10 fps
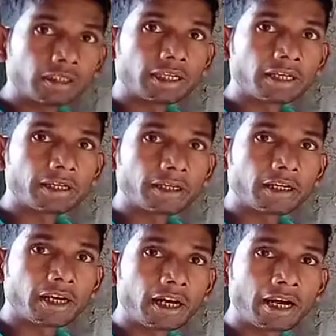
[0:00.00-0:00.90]
এর
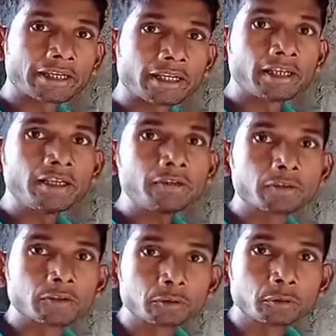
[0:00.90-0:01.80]
আগের
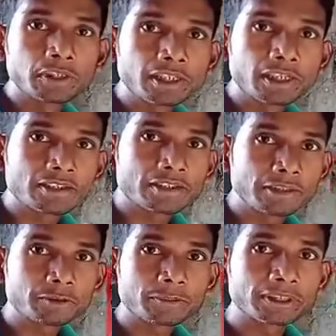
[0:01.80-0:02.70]
দুটি ক্লাসে
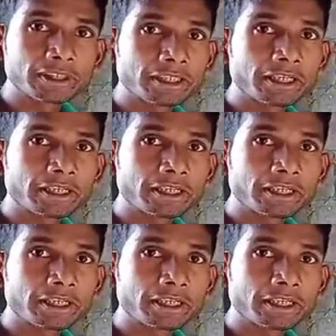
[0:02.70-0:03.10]
তোমাদেরকে